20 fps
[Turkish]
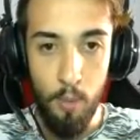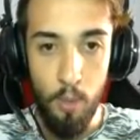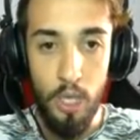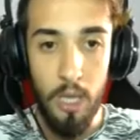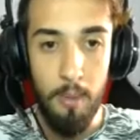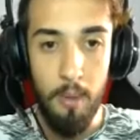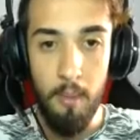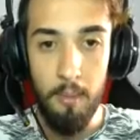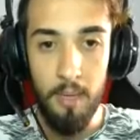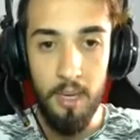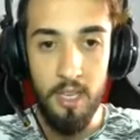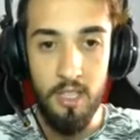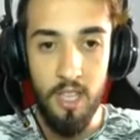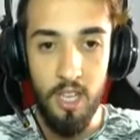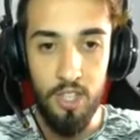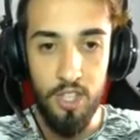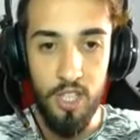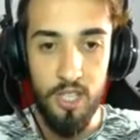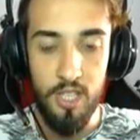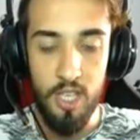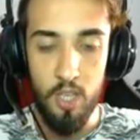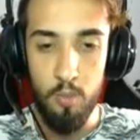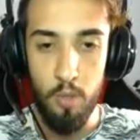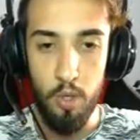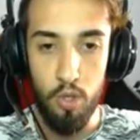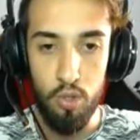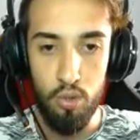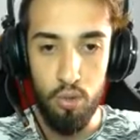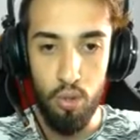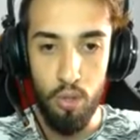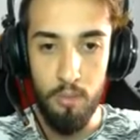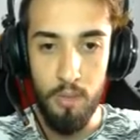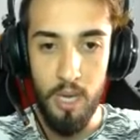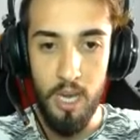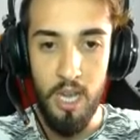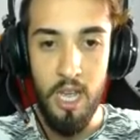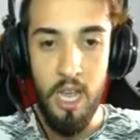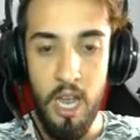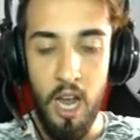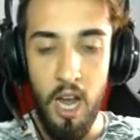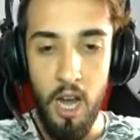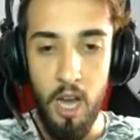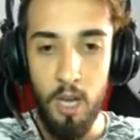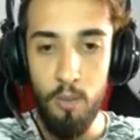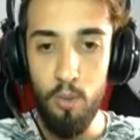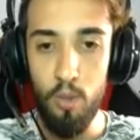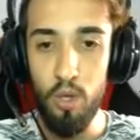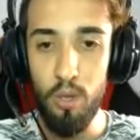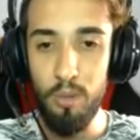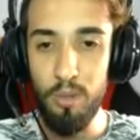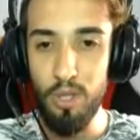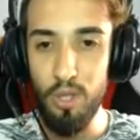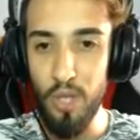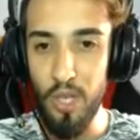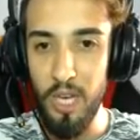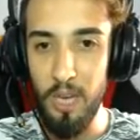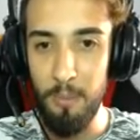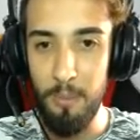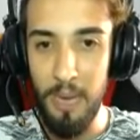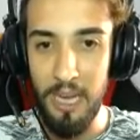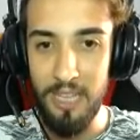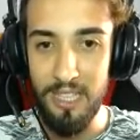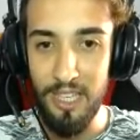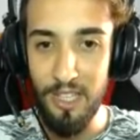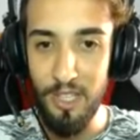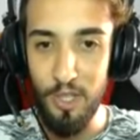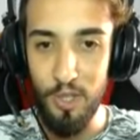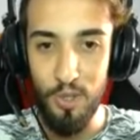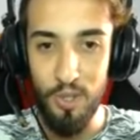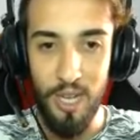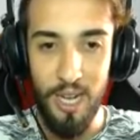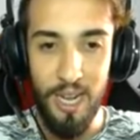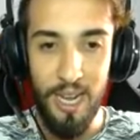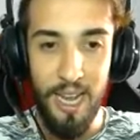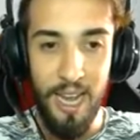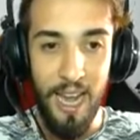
Bu arada ben biraz daha chest açmak istiyorum ya. Armorumuz çok yok abi. Baksanıza şuna.